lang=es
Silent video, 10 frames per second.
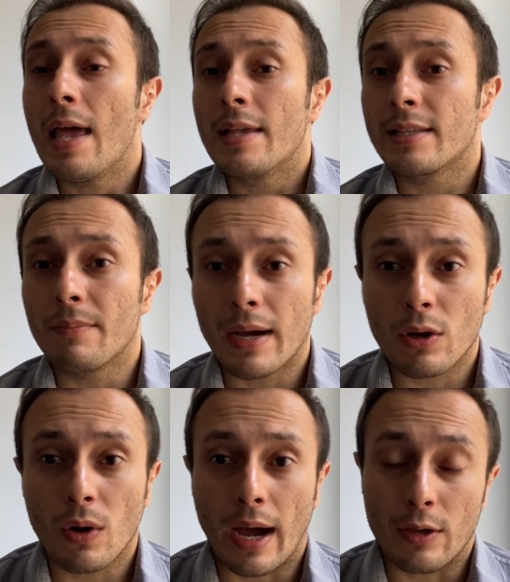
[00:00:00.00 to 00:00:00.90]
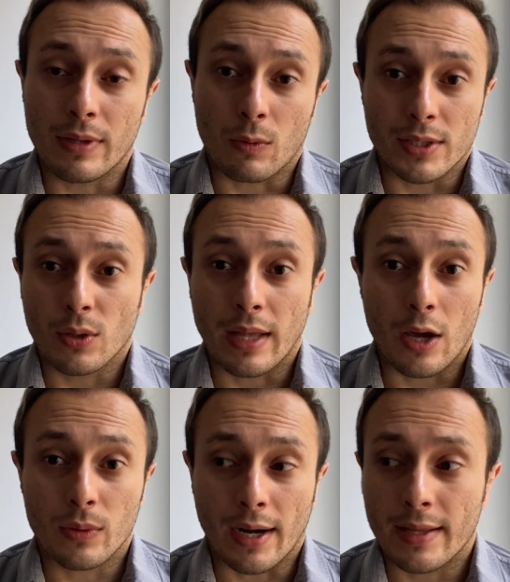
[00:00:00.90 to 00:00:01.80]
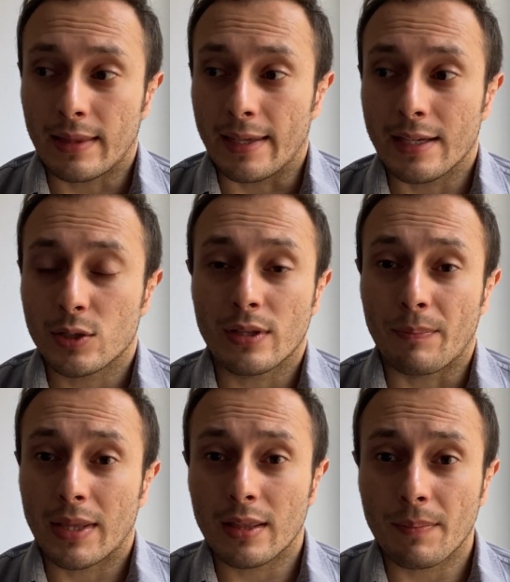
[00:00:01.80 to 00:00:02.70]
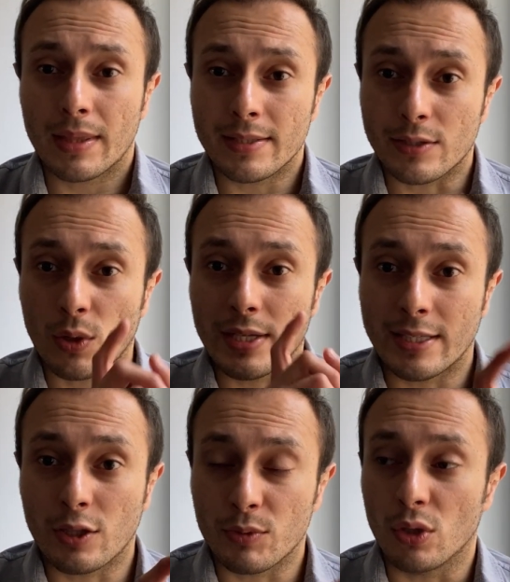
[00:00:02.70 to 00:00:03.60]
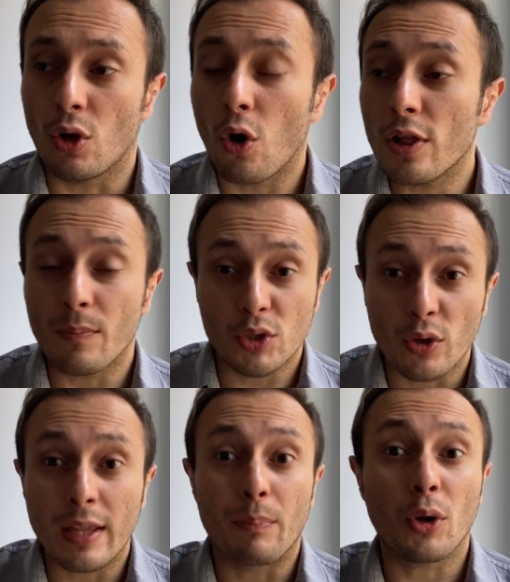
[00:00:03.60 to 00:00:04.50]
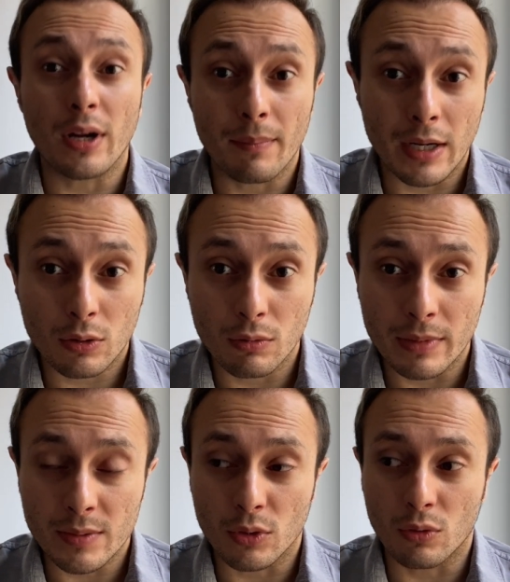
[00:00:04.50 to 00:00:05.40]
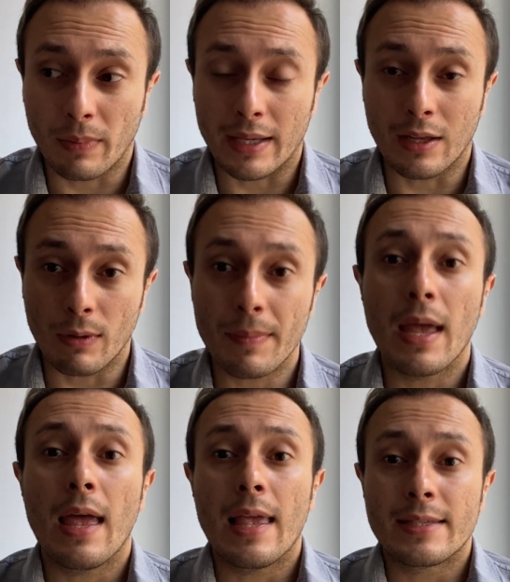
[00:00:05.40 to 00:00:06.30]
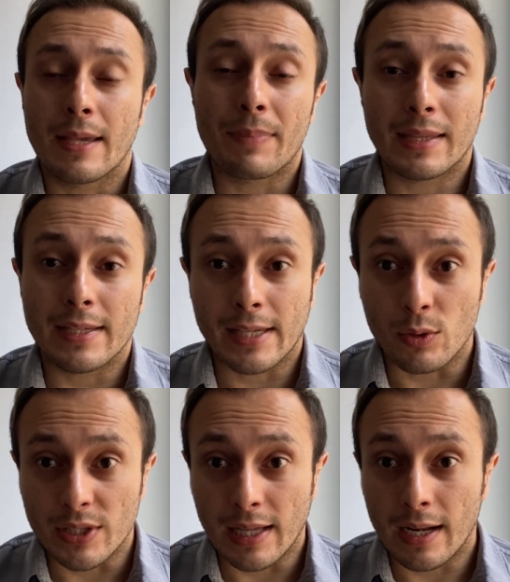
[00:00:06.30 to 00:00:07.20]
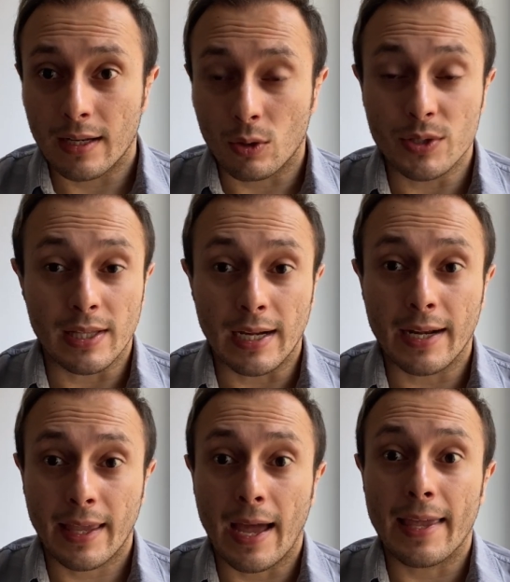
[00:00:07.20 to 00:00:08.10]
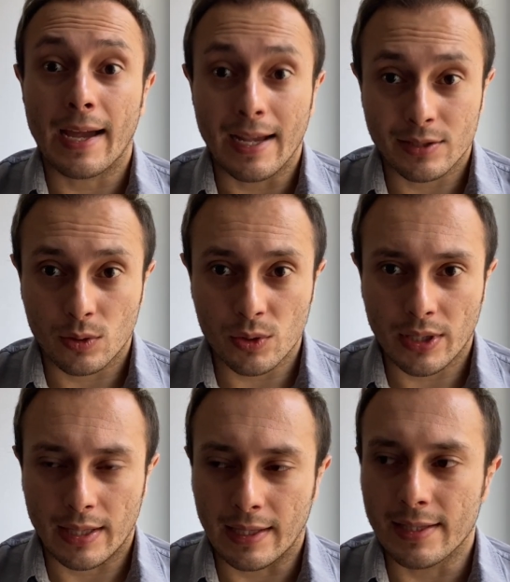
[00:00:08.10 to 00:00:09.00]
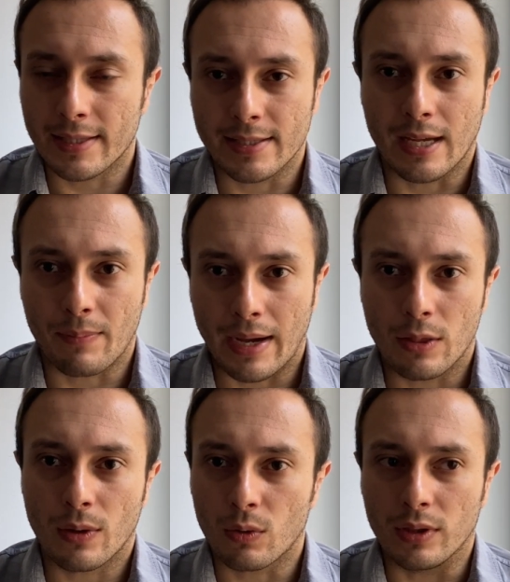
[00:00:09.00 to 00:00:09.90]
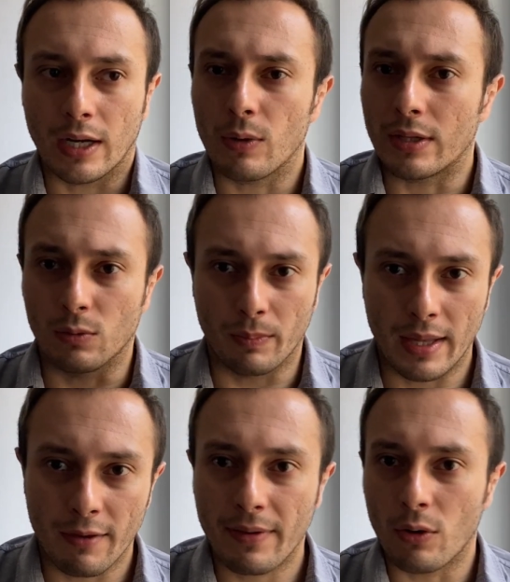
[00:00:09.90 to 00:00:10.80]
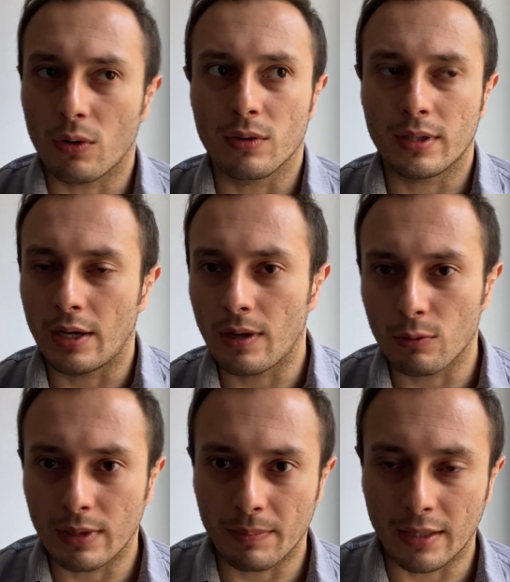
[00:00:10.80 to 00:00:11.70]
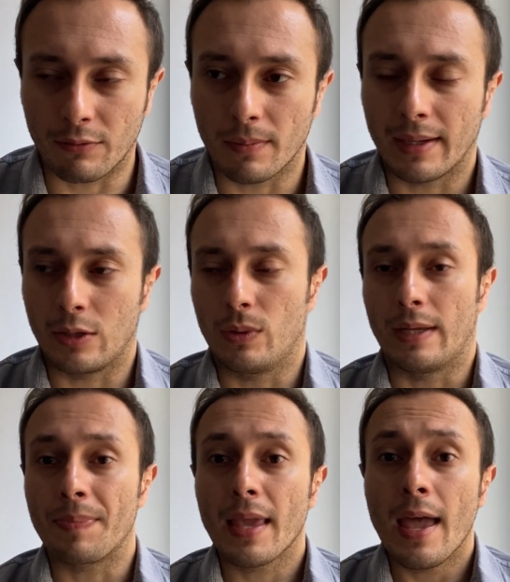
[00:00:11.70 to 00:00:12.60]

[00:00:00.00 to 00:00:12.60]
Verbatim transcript: Sin embargo, hay una cuestión, hay una renta y esto independientemente si escoja esta opción o la opción de programar tú mismo tu página web, siempre tienes que considerar, considerar que hay gastos que tienes que estar pagando contrario a tu PDF o contrario a alguna plataforma gratuita.